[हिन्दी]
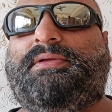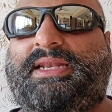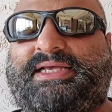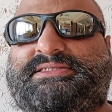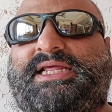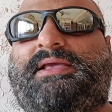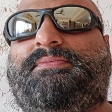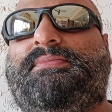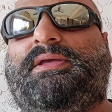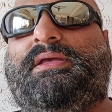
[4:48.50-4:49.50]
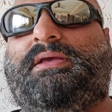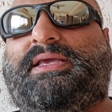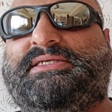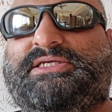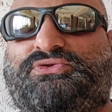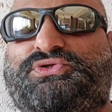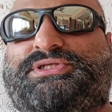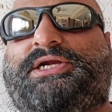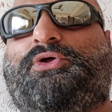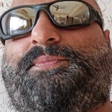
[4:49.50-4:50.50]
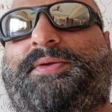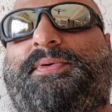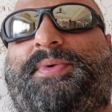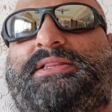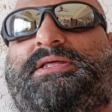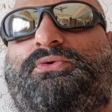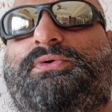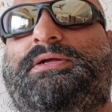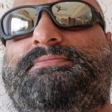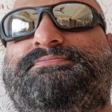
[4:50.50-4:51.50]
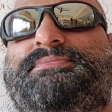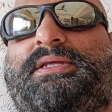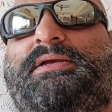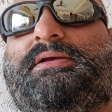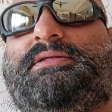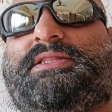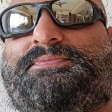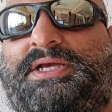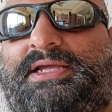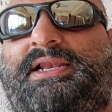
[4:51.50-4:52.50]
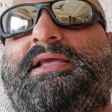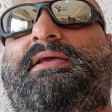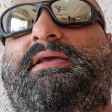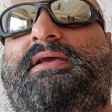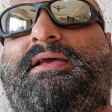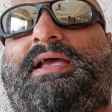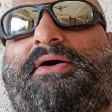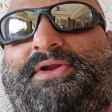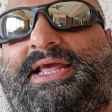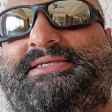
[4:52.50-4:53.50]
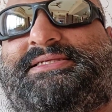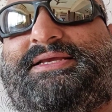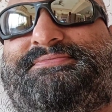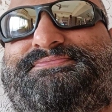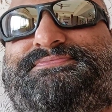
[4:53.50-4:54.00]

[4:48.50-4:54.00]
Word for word: नेक्स्ट टाइम किसी दूसरे टॉपिक पे बात करूँगा तब तक के लिए हैव अ नाइस डे